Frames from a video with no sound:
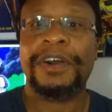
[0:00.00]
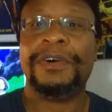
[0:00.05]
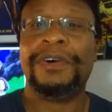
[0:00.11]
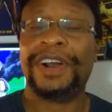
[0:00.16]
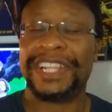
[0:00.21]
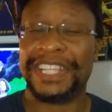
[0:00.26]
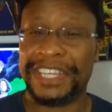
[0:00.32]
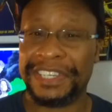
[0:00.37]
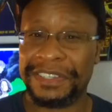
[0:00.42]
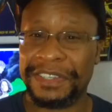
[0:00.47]

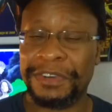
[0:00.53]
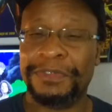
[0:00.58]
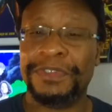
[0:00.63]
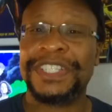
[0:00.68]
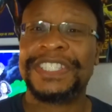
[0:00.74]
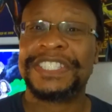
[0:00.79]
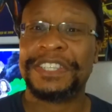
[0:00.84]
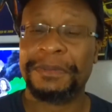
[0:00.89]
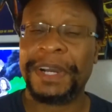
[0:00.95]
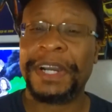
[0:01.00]
Olha, eu vou
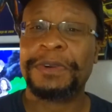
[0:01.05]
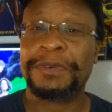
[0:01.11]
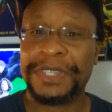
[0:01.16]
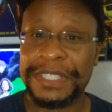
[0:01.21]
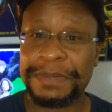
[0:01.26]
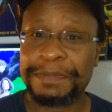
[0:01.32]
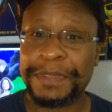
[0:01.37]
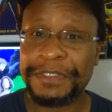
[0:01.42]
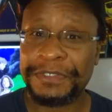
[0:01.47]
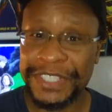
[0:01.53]
dizer uma
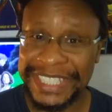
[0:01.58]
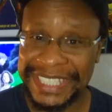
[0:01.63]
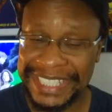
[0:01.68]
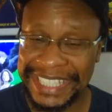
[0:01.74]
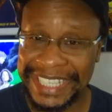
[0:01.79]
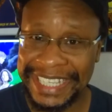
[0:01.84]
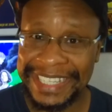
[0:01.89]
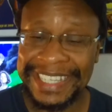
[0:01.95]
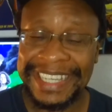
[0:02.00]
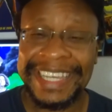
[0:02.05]
coisa para
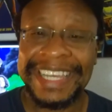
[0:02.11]
você